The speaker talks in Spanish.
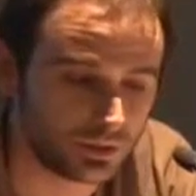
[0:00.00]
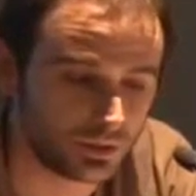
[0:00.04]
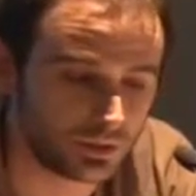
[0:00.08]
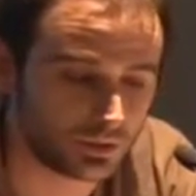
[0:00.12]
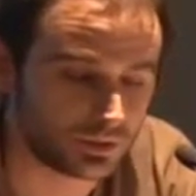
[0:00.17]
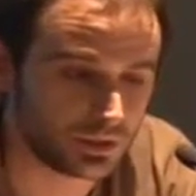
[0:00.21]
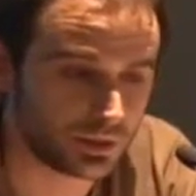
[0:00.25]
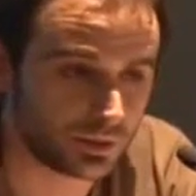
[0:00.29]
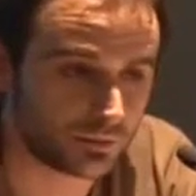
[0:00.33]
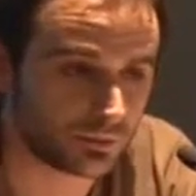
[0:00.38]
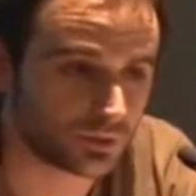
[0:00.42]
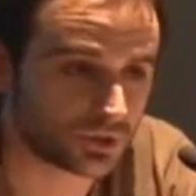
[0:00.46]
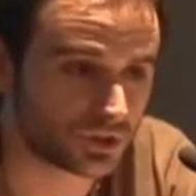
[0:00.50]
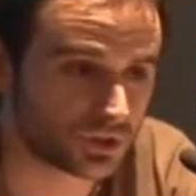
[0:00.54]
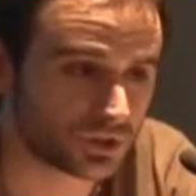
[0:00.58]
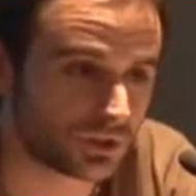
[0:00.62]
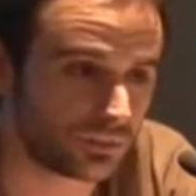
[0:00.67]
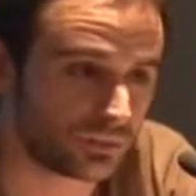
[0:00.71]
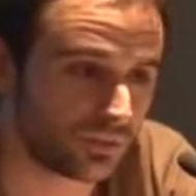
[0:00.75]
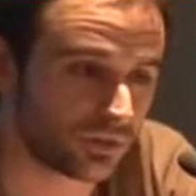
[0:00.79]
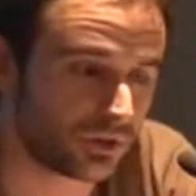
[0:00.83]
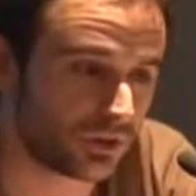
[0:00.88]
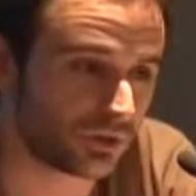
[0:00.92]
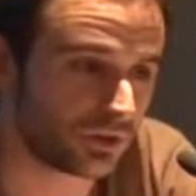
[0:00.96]
y tenemos este
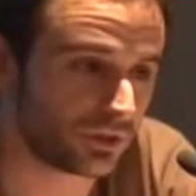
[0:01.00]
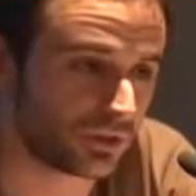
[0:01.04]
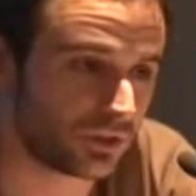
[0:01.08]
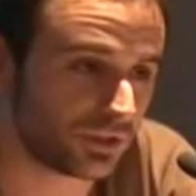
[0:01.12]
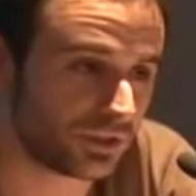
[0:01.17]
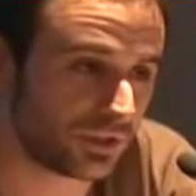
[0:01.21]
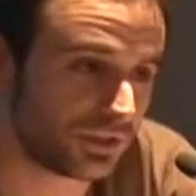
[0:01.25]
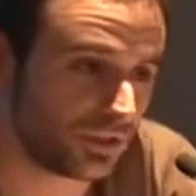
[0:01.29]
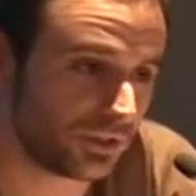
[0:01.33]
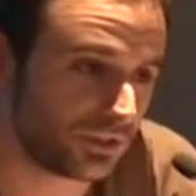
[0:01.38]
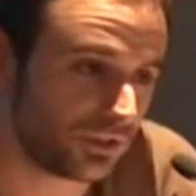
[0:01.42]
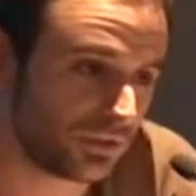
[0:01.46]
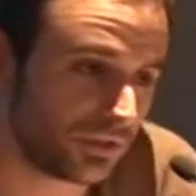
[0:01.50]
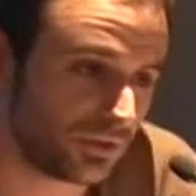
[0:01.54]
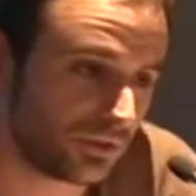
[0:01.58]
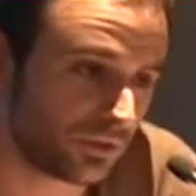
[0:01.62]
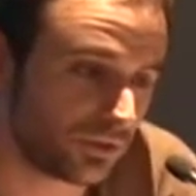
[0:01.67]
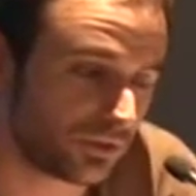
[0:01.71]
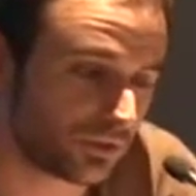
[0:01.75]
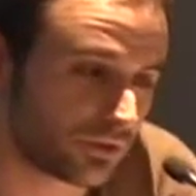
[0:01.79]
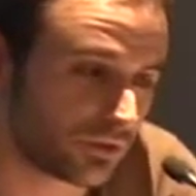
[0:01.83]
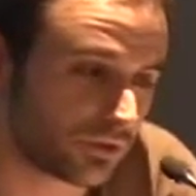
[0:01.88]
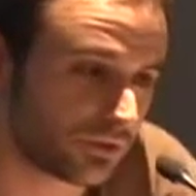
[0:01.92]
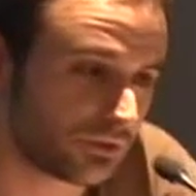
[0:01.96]
modelo de, de all
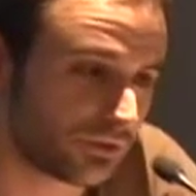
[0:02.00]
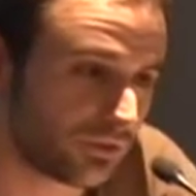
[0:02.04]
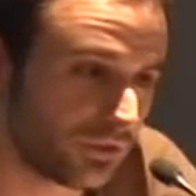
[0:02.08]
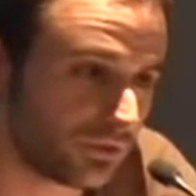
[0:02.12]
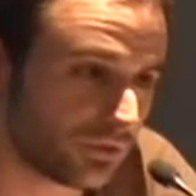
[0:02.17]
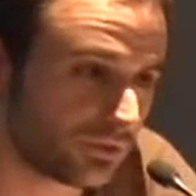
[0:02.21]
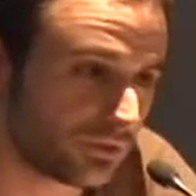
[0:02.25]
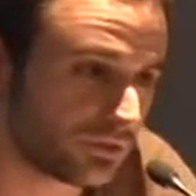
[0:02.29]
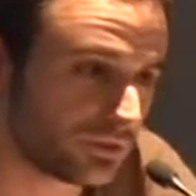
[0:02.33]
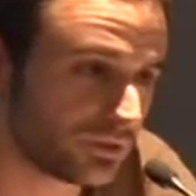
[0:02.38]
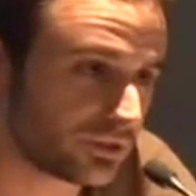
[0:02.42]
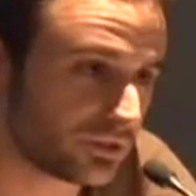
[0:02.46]
or nothing, ¿no?